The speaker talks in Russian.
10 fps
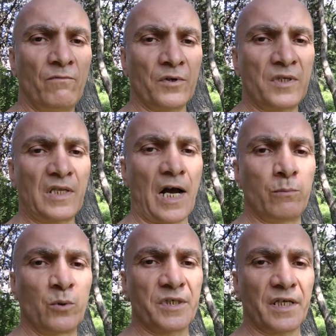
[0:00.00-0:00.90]
Вот
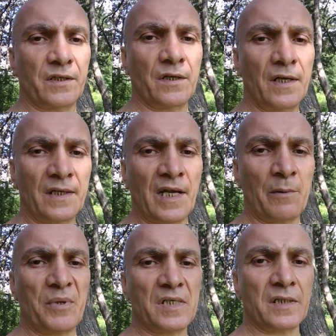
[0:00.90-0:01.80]
так будет
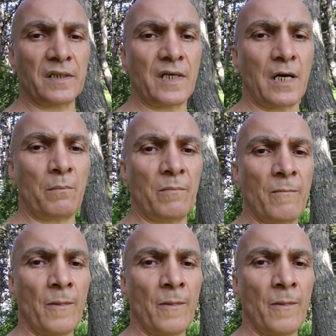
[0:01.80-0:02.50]
написано там